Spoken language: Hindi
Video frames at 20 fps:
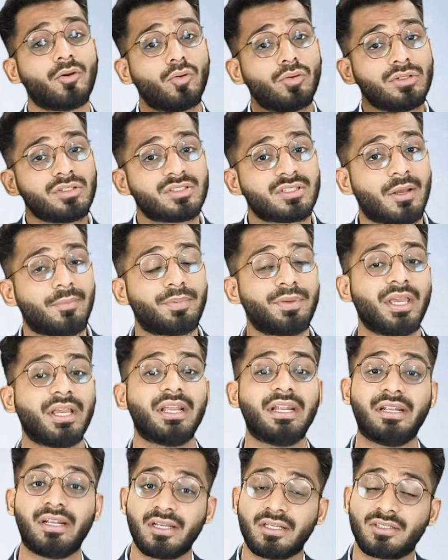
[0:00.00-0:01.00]
उन सबकी एक
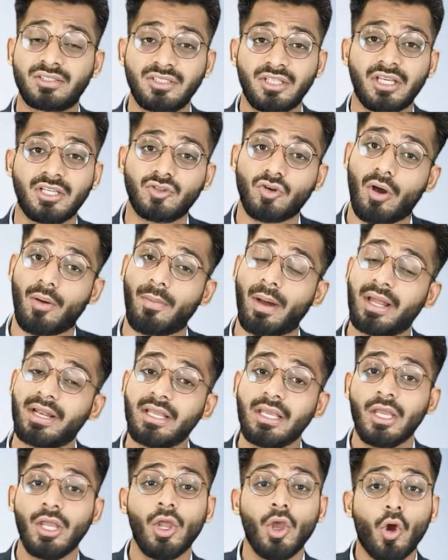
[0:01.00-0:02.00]
इंडस्ट्री है जो हमारी